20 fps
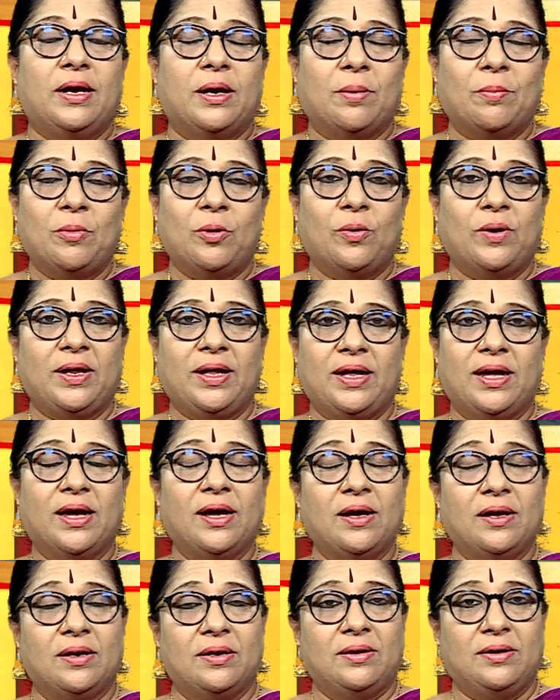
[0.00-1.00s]
நம்மளுடைய
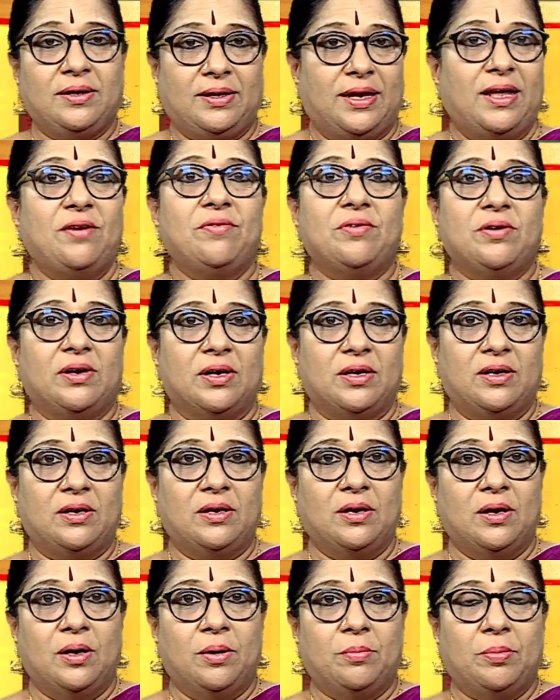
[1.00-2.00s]
நினைவுகள்
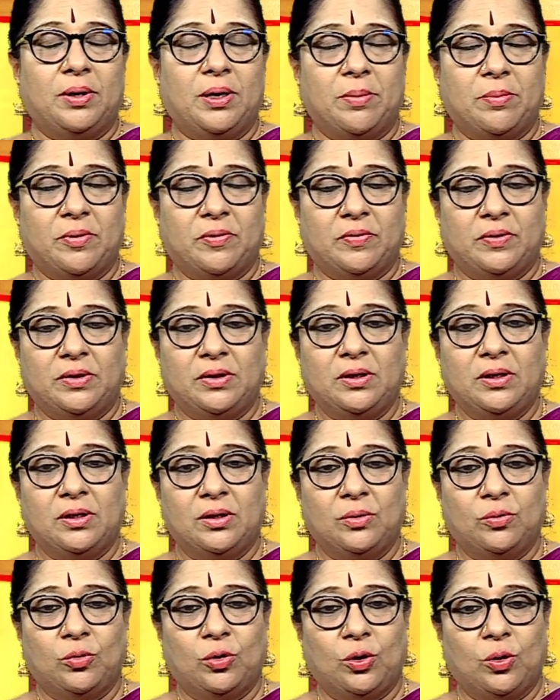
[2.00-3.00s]
இப்போ நம்ம வந்து
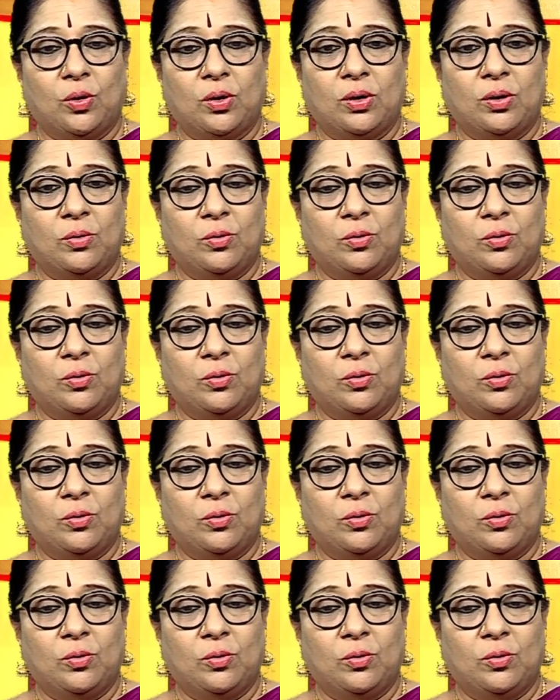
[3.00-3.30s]
ஒரு